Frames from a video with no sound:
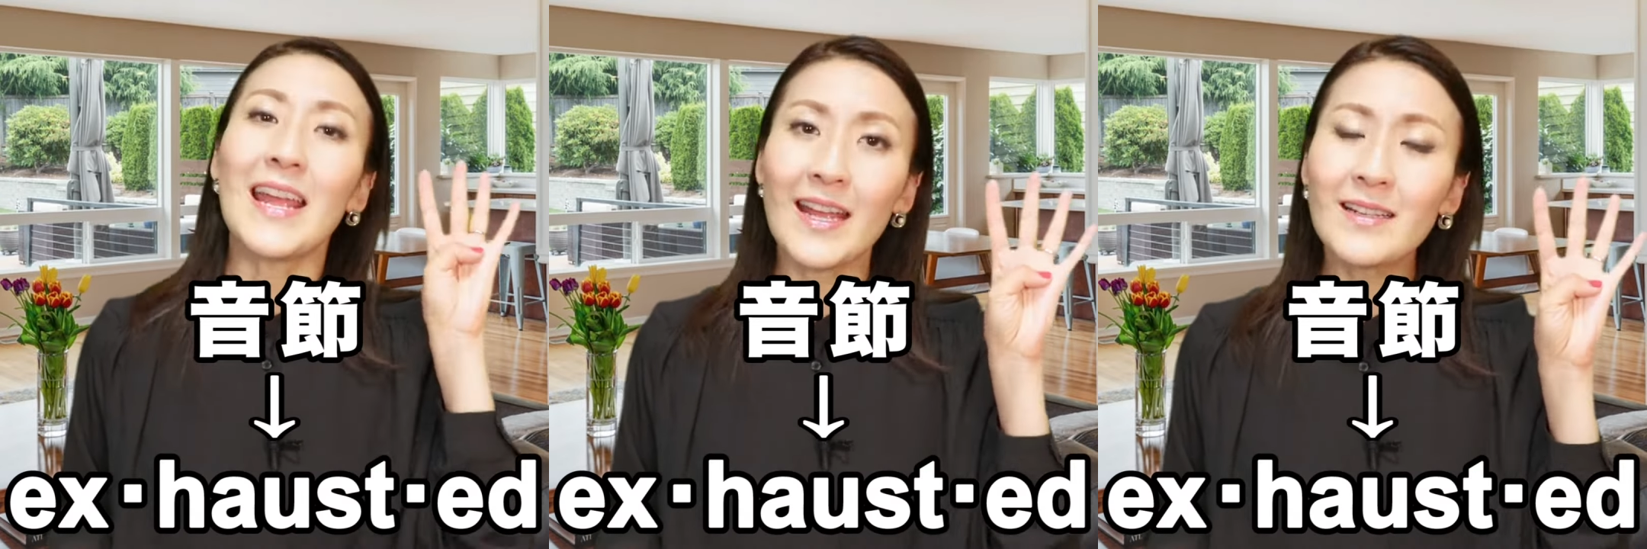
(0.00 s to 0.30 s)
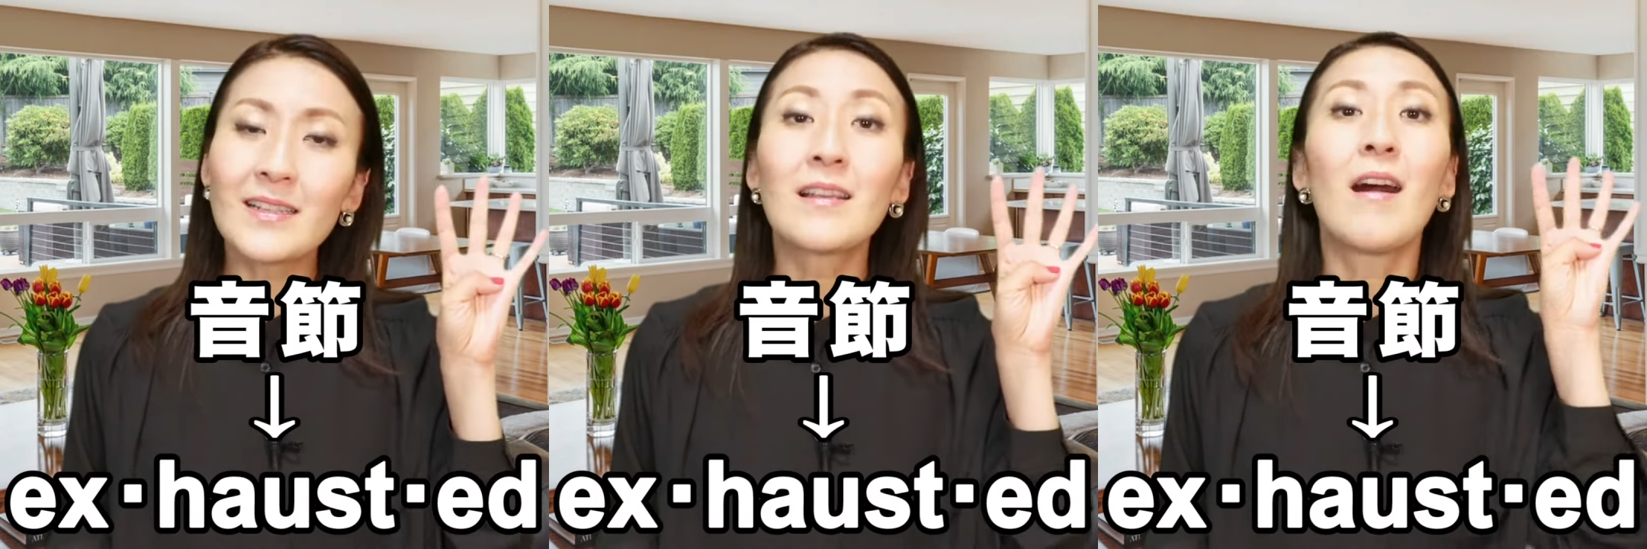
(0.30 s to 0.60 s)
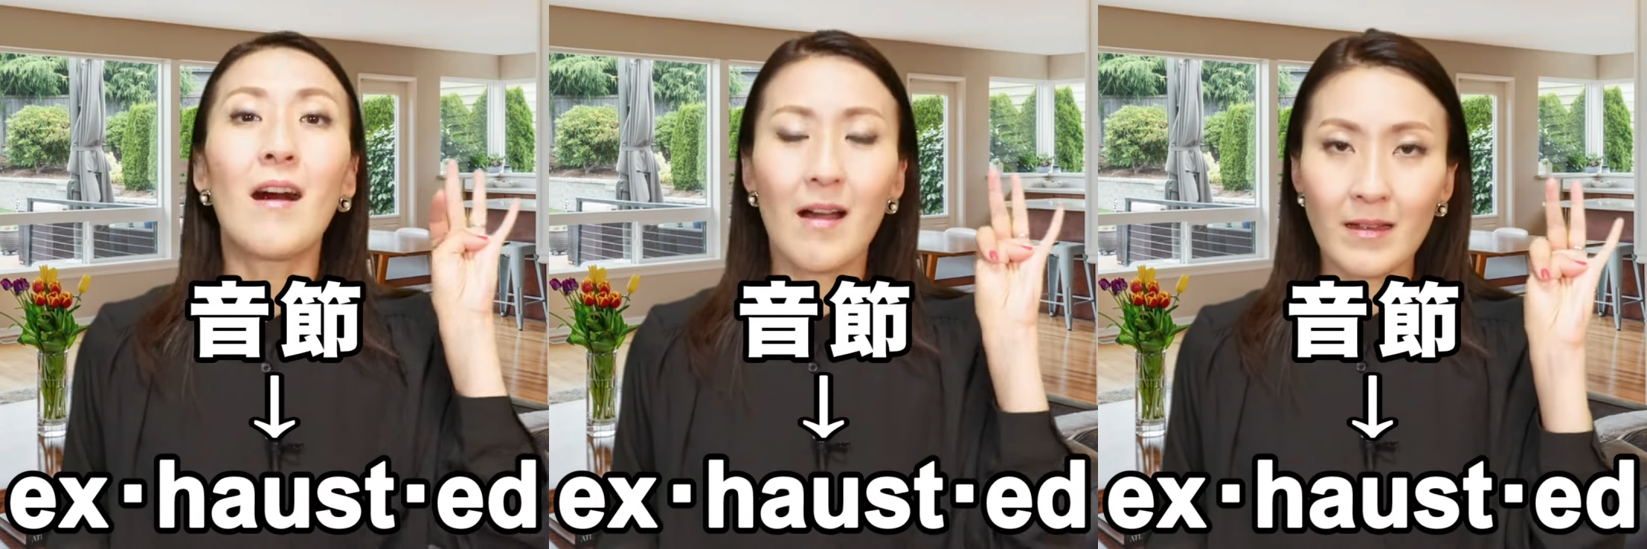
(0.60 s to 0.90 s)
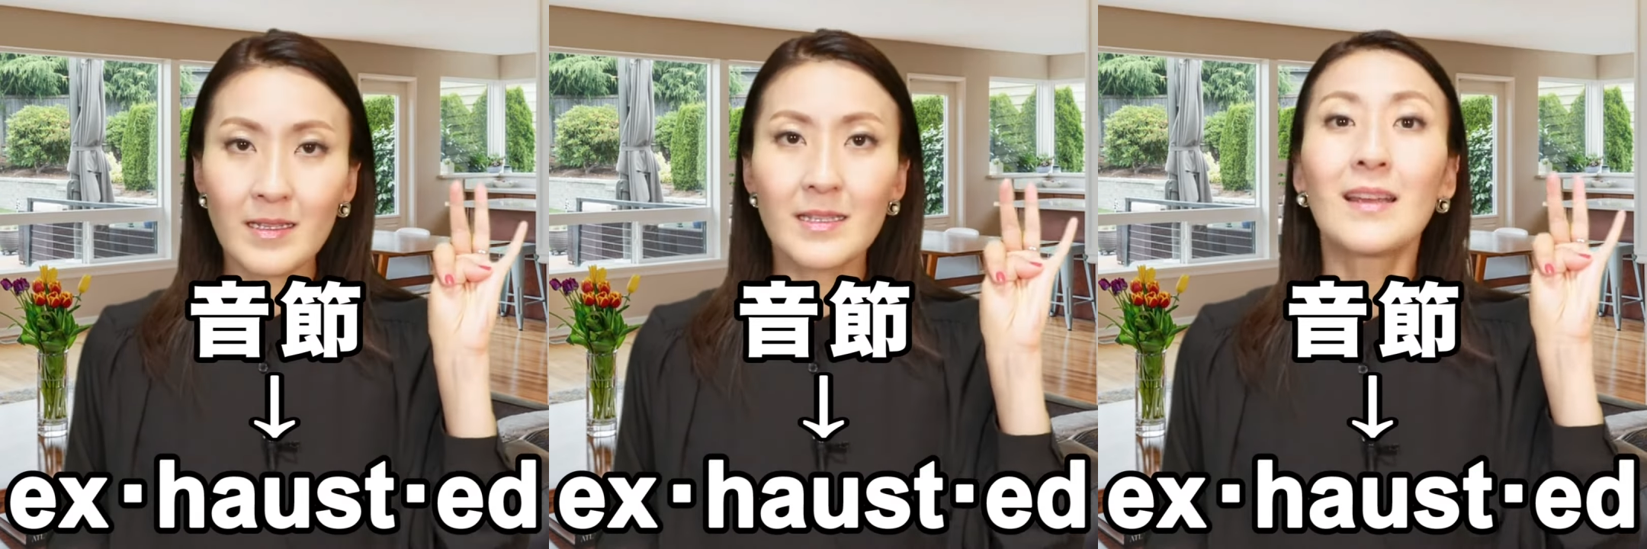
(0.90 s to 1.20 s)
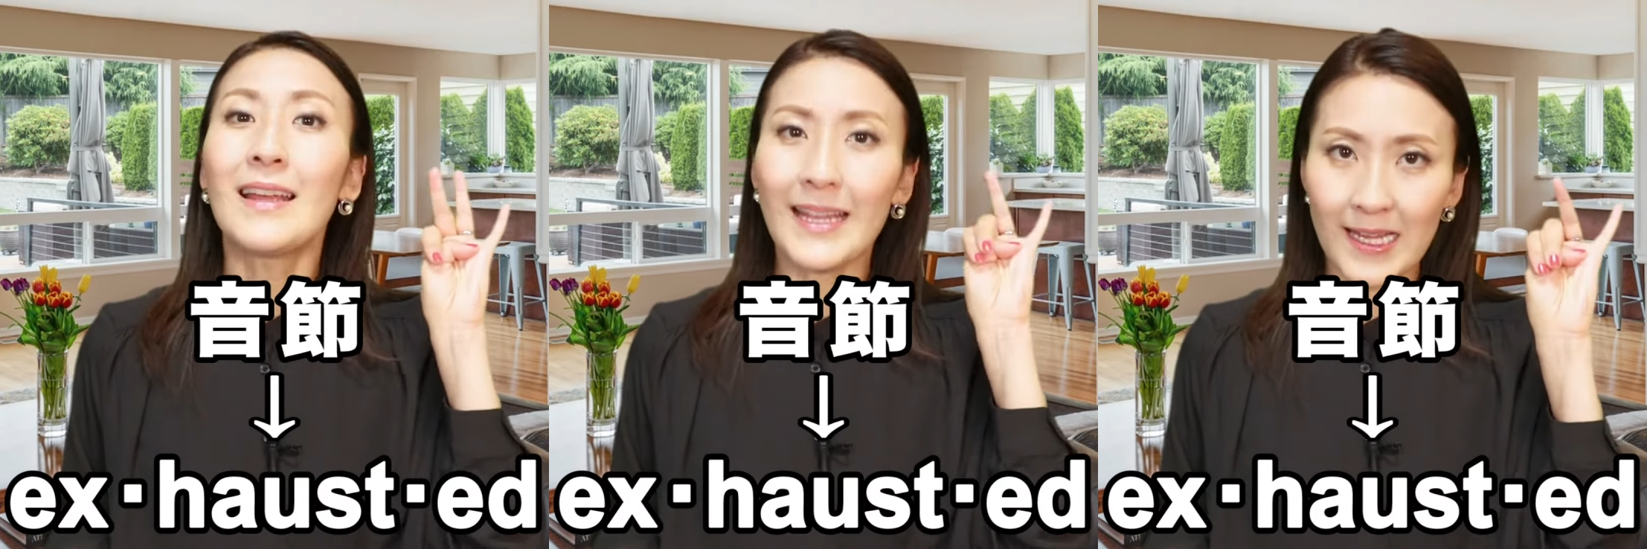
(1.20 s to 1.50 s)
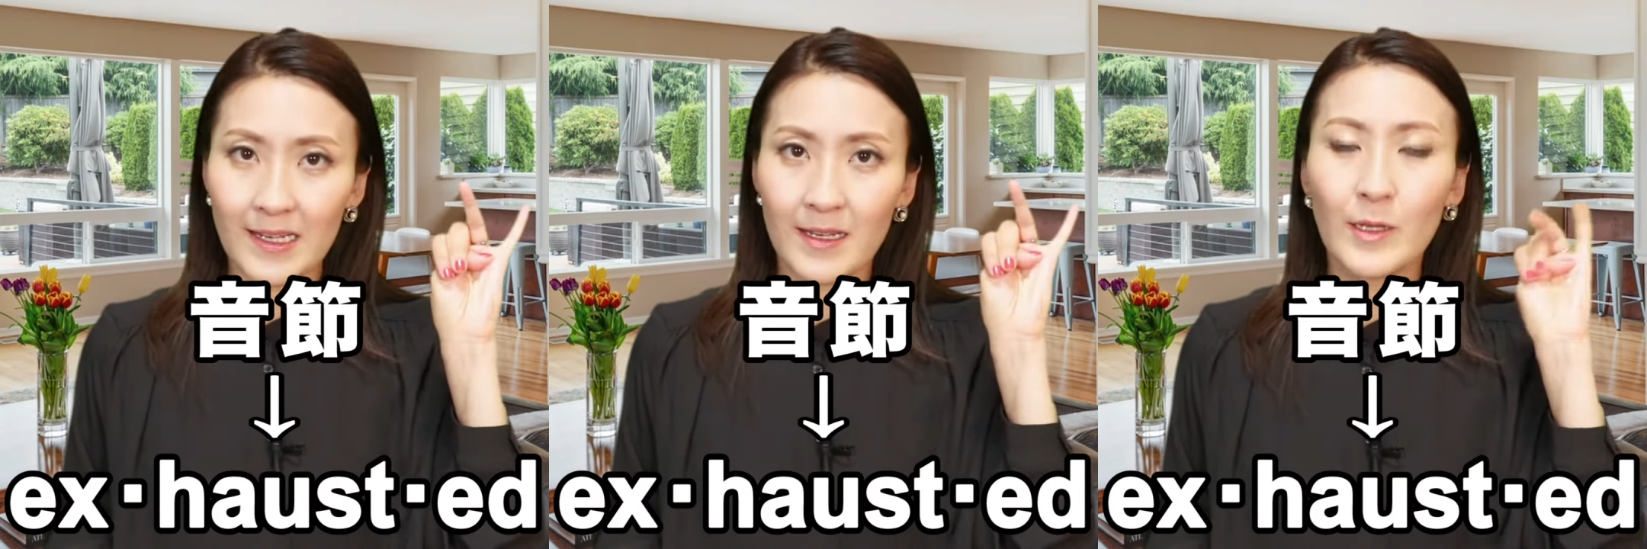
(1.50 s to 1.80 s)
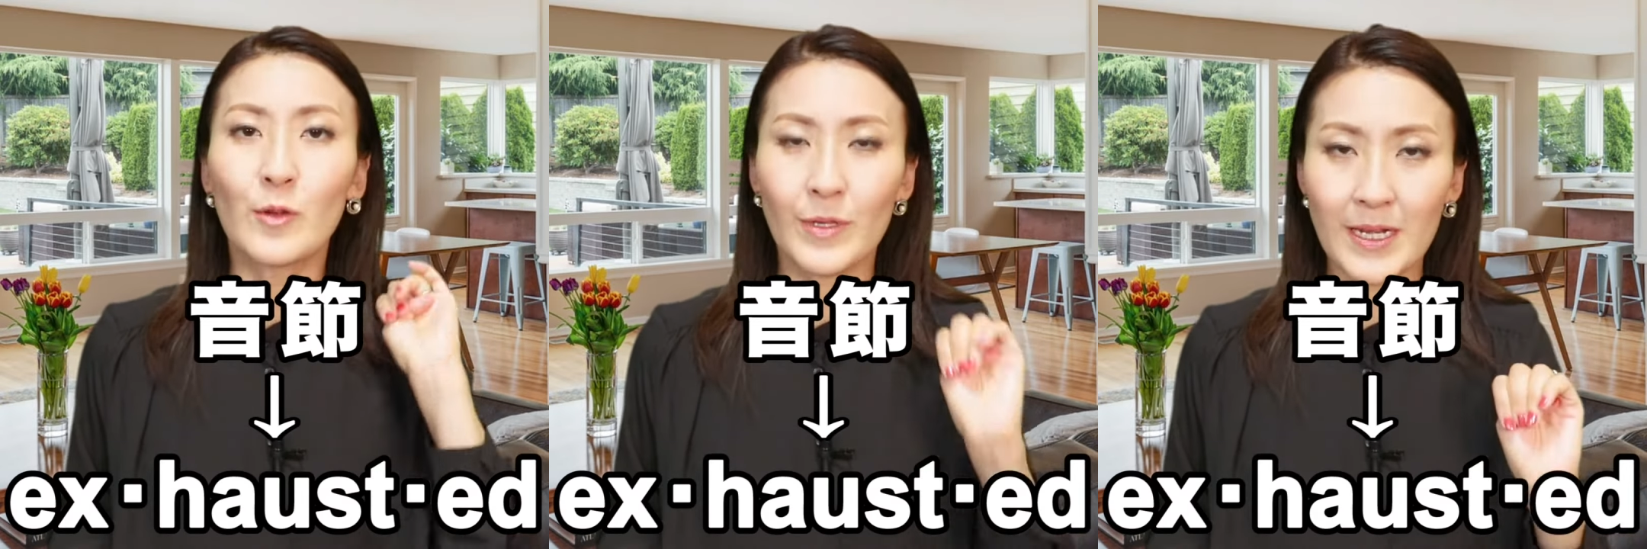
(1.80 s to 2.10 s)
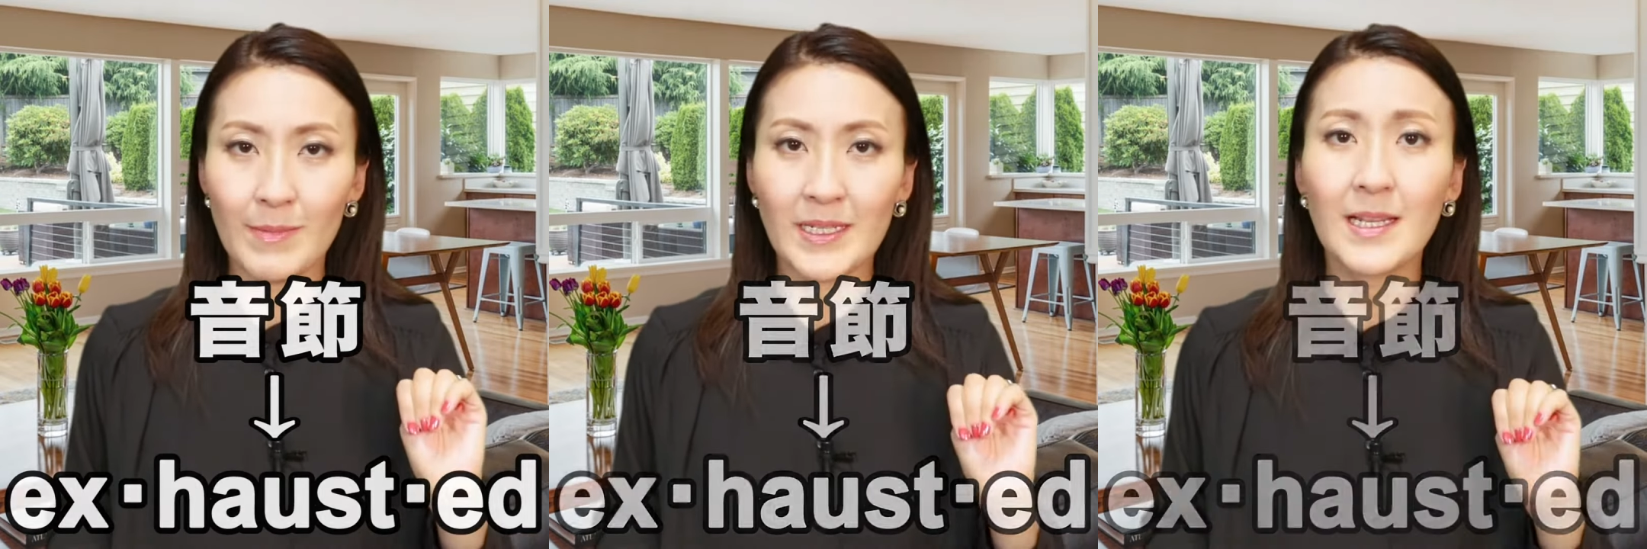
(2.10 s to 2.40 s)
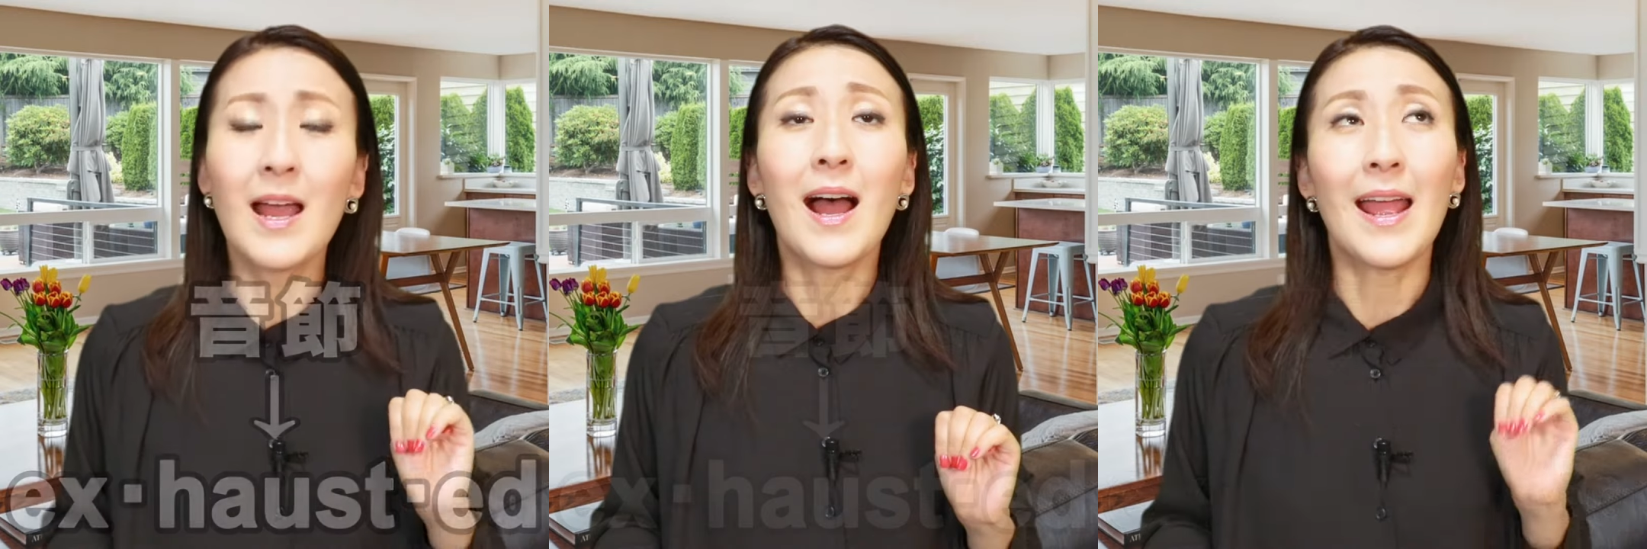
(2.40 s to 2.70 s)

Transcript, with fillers: exhaust it となります。